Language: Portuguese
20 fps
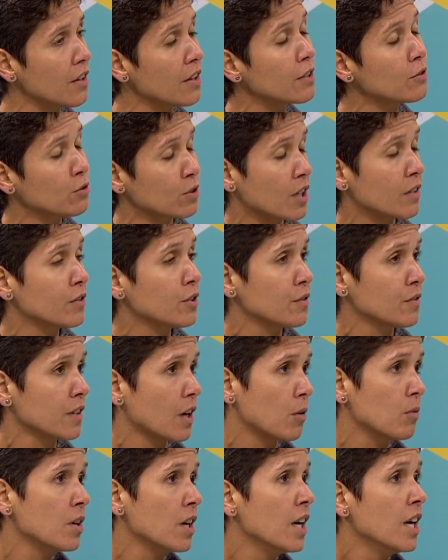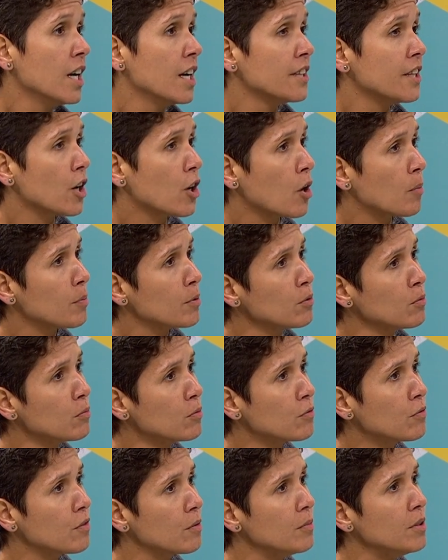nas oitavas de final da Copa do
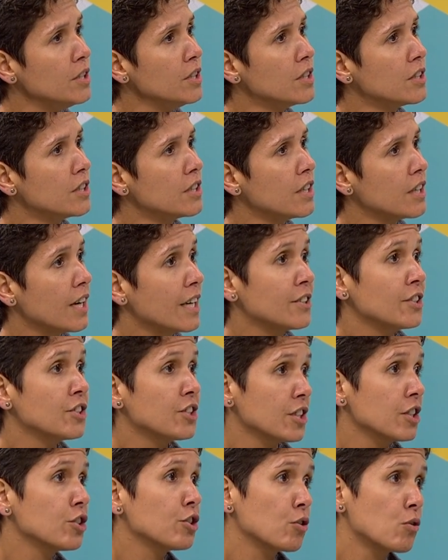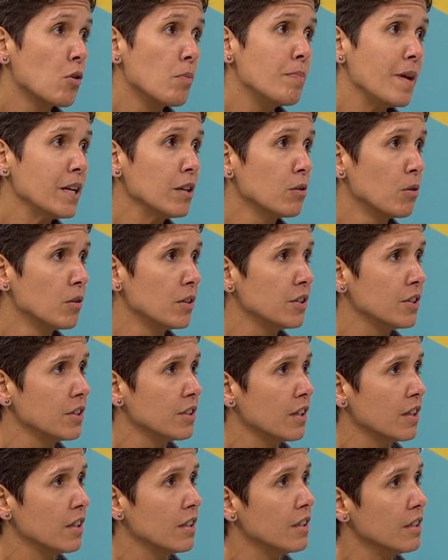Mundo Feminino, né? A gente ainda chegou bem longe,
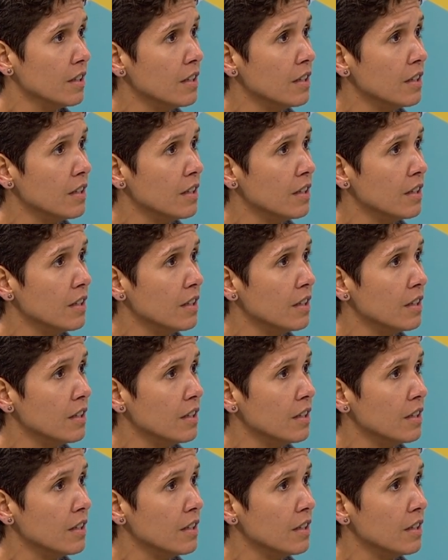né?